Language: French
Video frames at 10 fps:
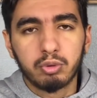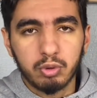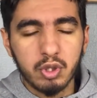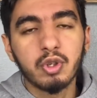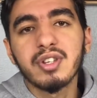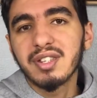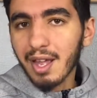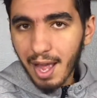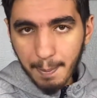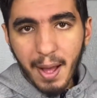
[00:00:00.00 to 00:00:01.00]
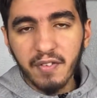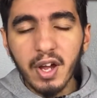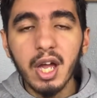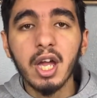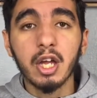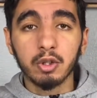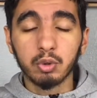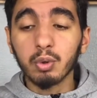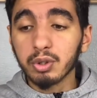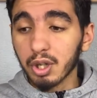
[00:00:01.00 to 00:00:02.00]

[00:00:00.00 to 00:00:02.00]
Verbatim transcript: ce que c'est un parfum. Donc,